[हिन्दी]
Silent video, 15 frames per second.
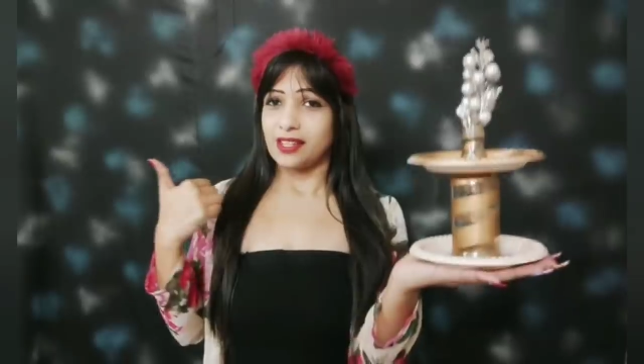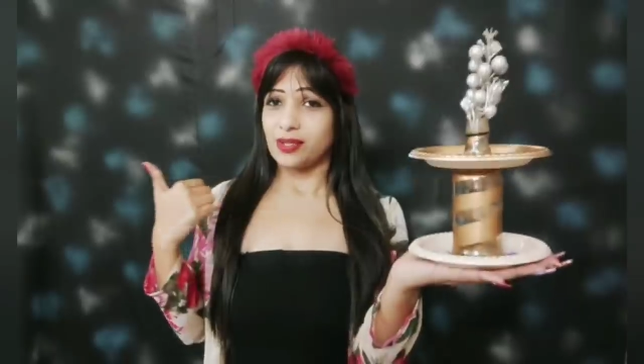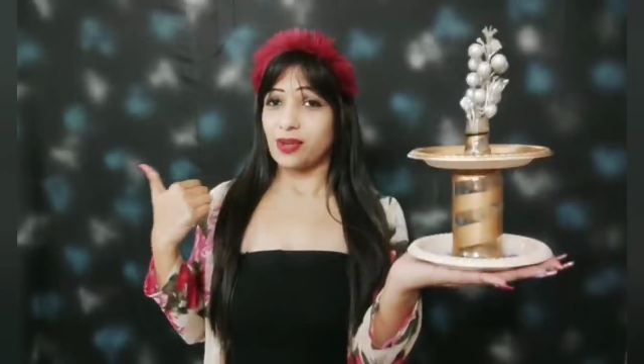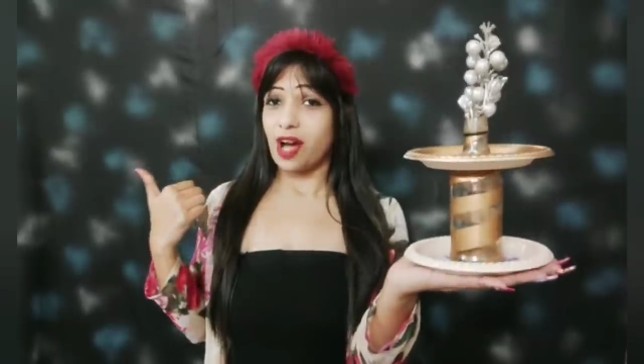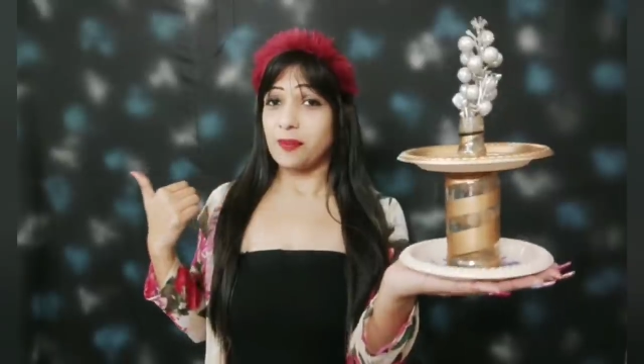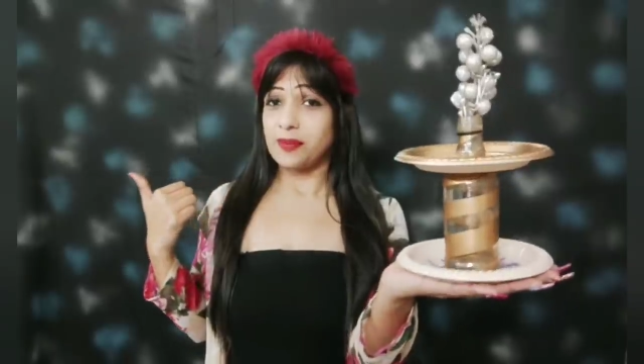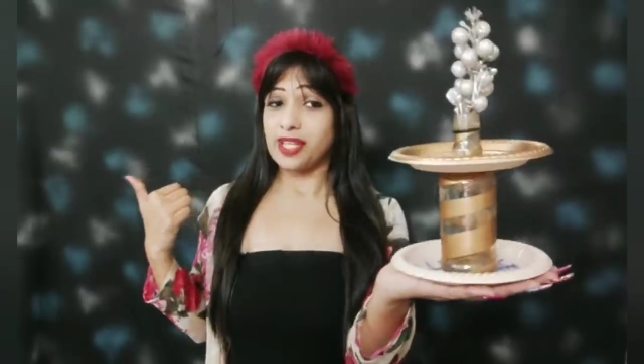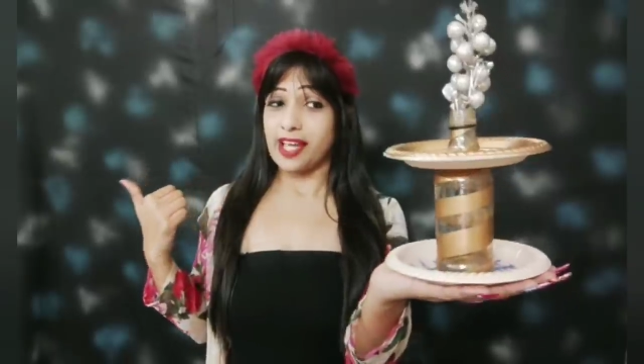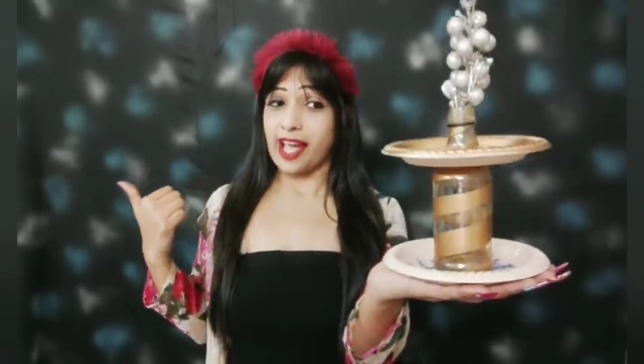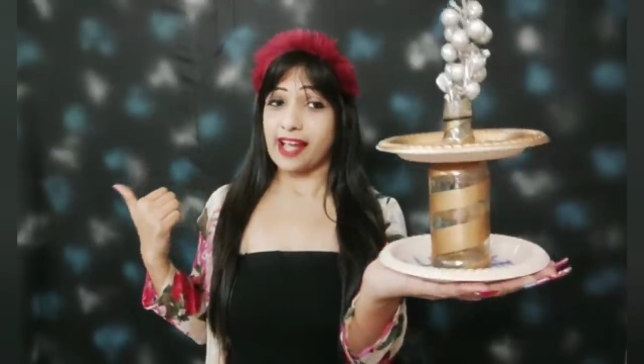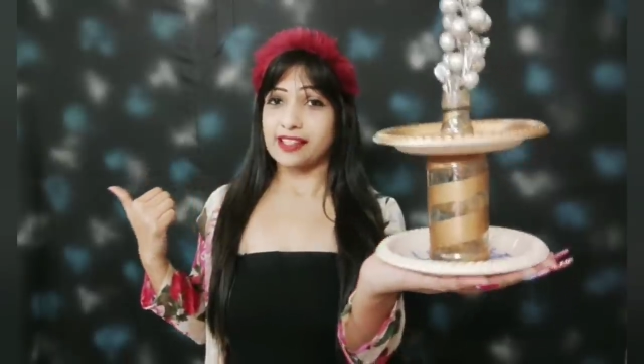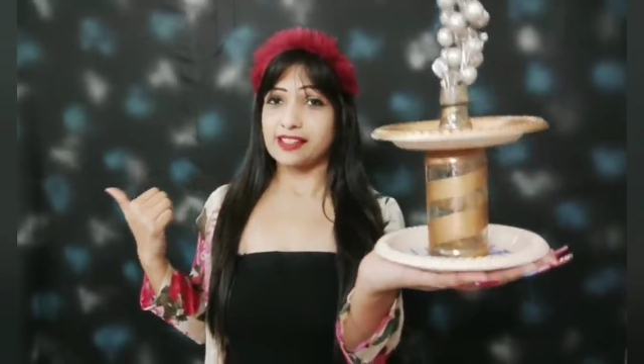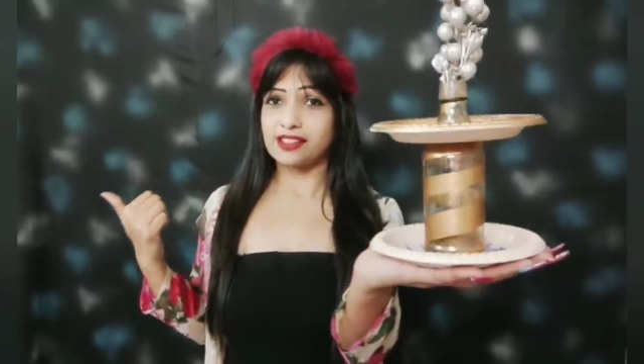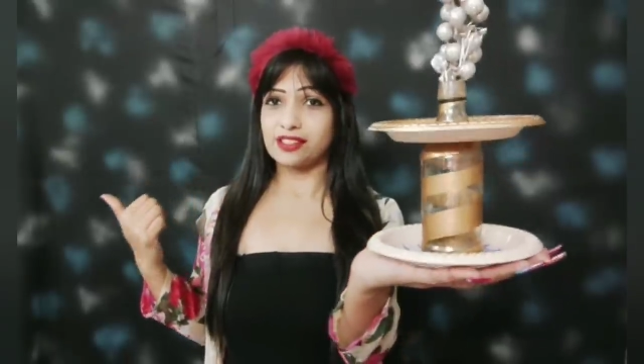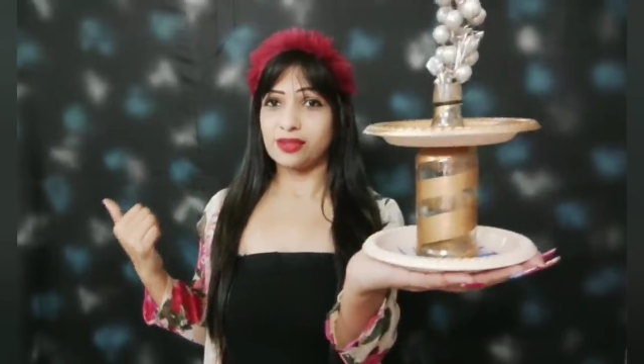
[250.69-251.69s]
तो आप ये
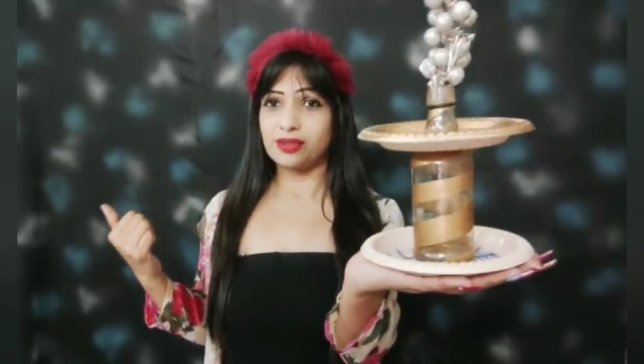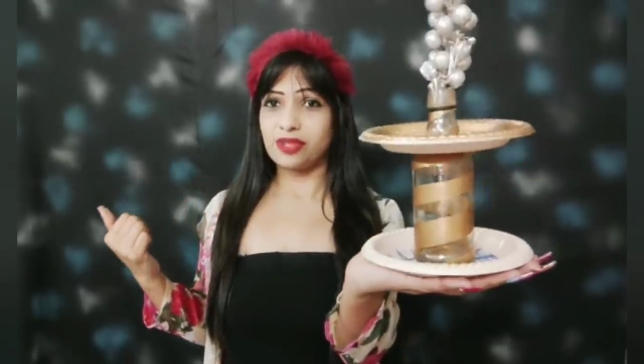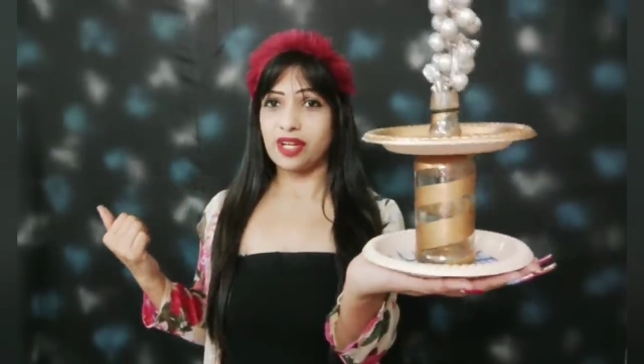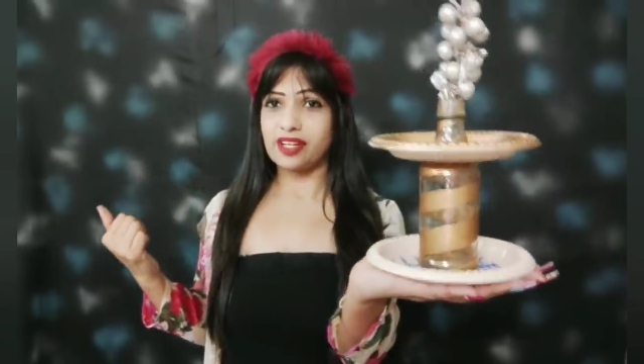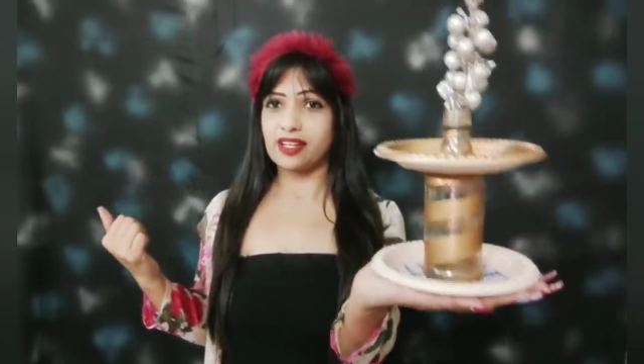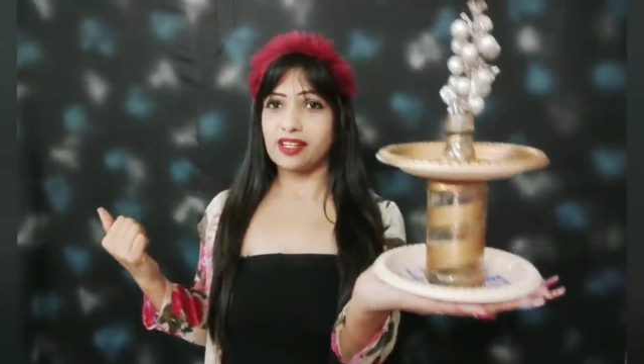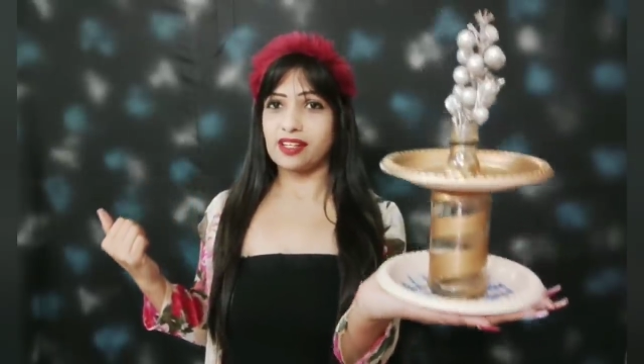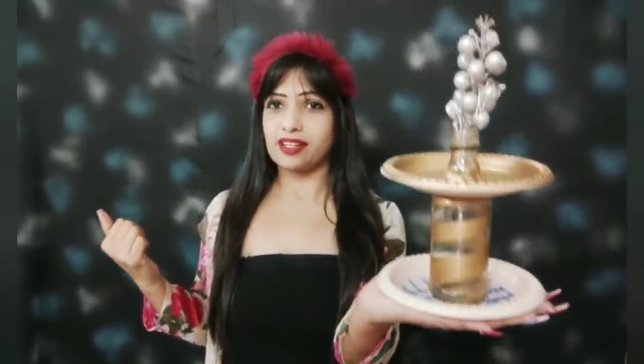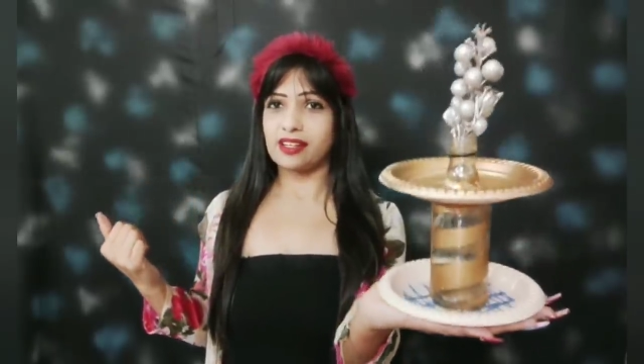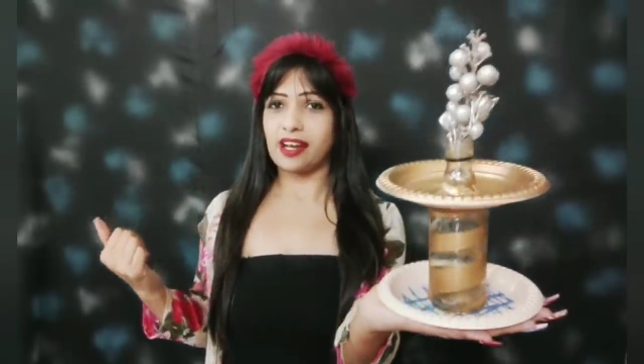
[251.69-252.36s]
हैक ज़रूर ट्राई करना